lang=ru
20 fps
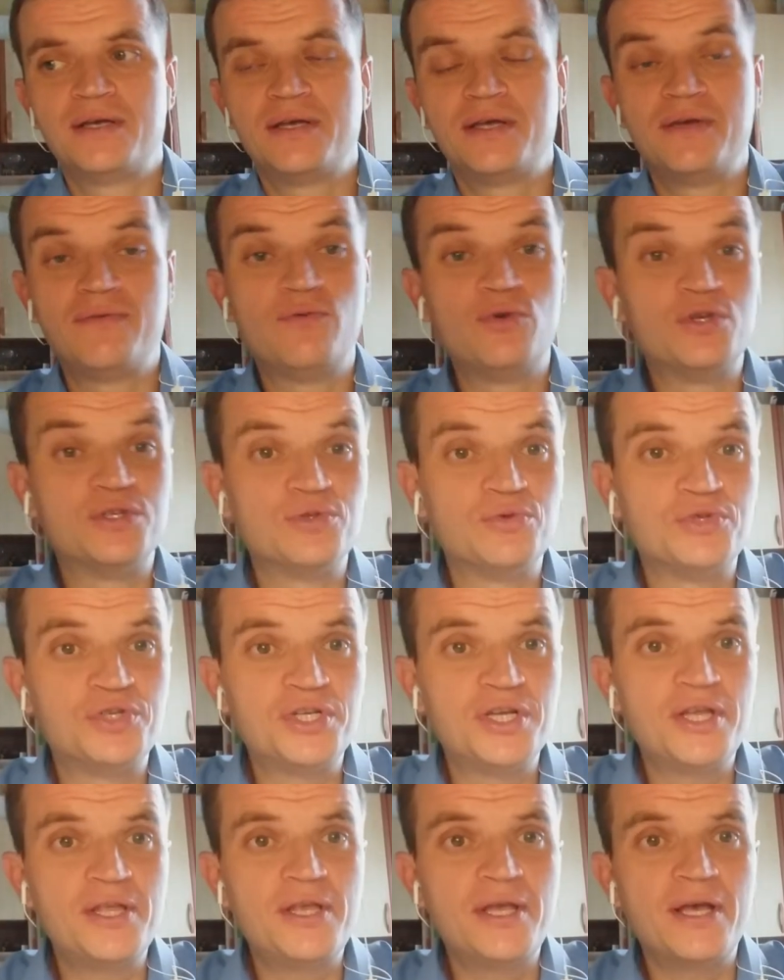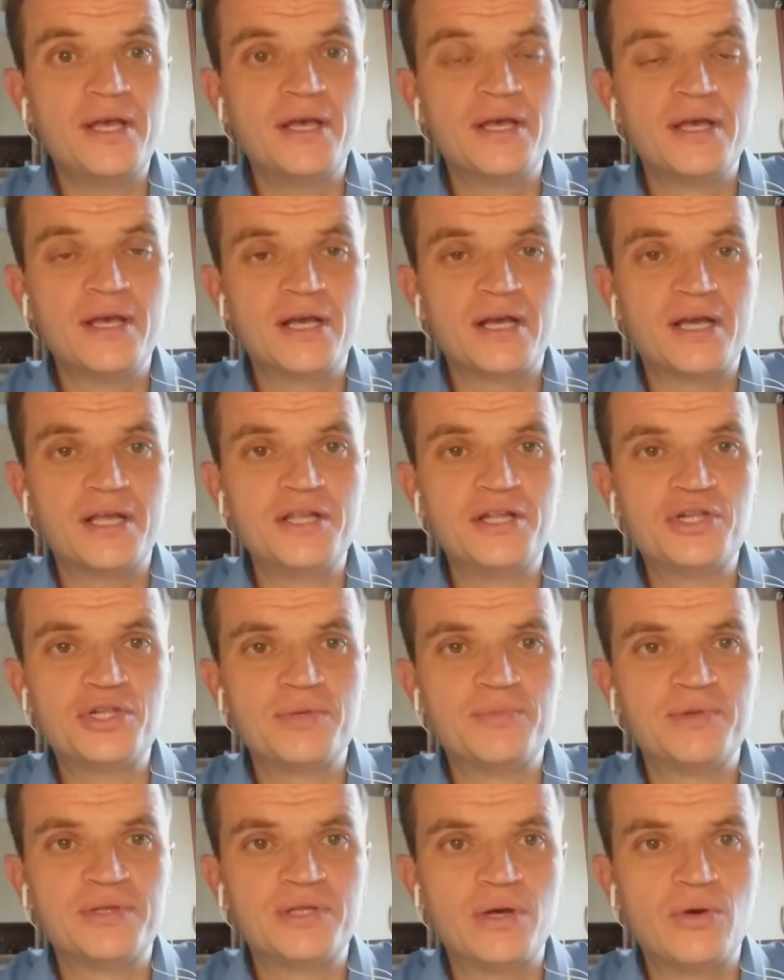его изучение,
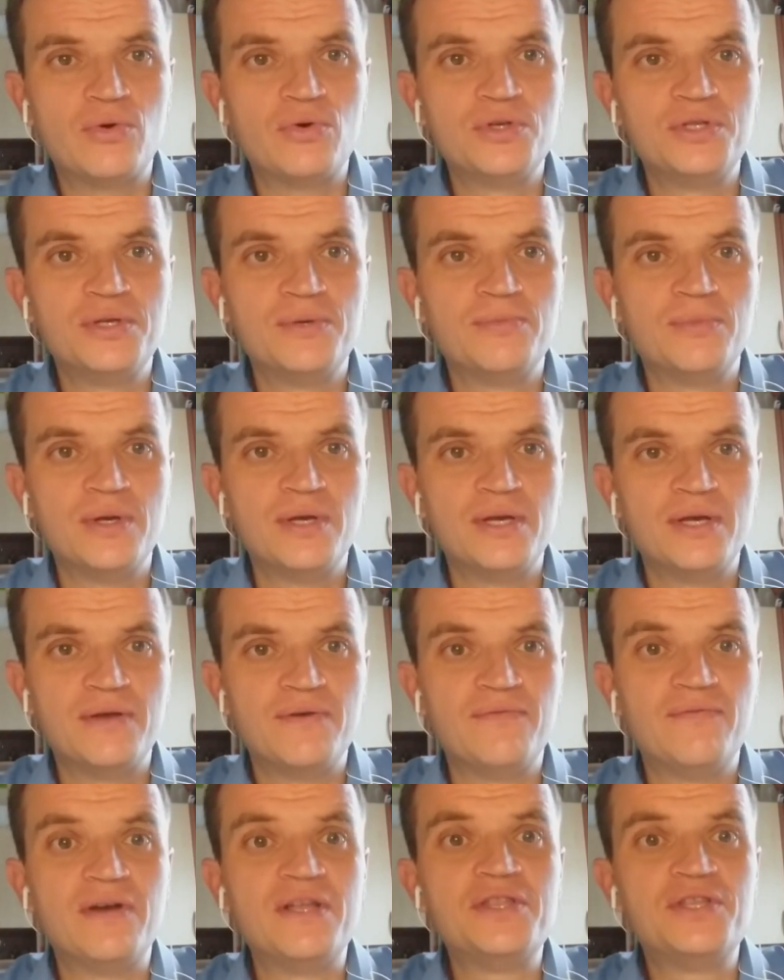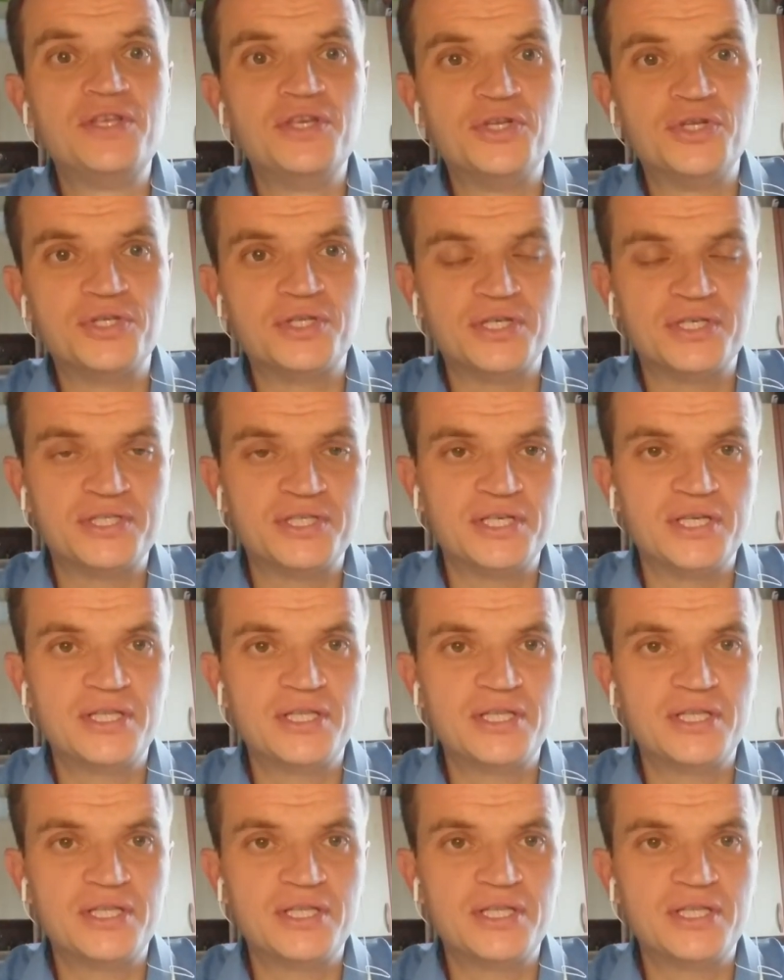конечно, мы находим в античности.